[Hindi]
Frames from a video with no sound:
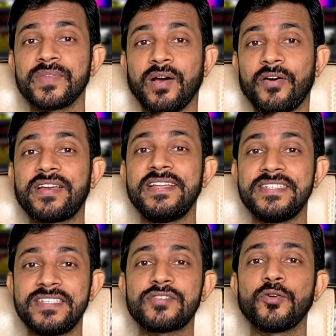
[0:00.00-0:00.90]
और
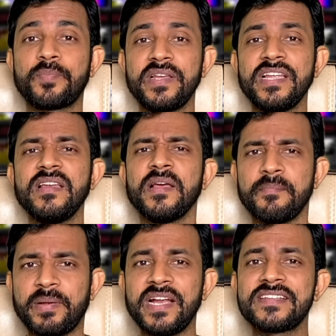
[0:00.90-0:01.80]
रिलीजियस ओपिनियन
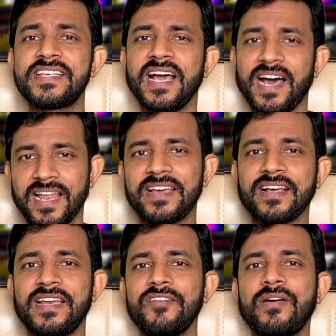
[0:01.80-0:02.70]
भीड़ से अलग रखने